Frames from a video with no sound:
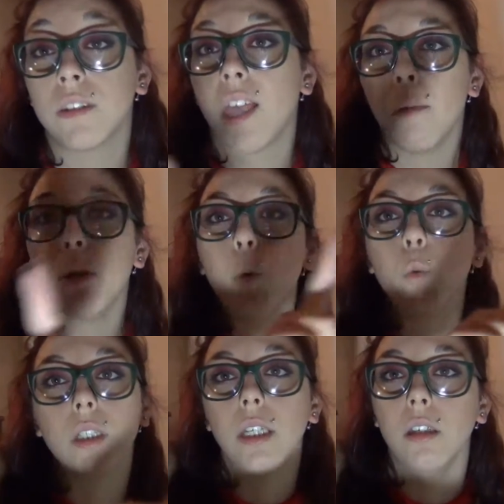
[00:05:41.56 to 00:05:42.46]
6
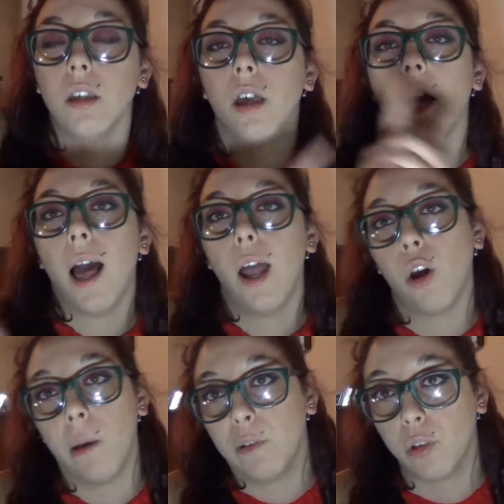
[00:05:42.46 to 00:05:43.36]
minuti
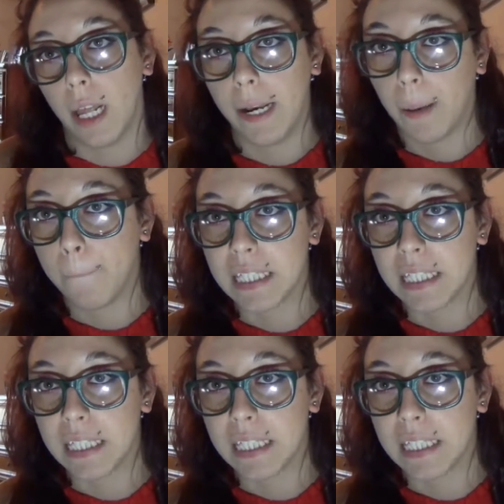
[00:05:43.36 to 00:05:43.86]
allora metto la liner e il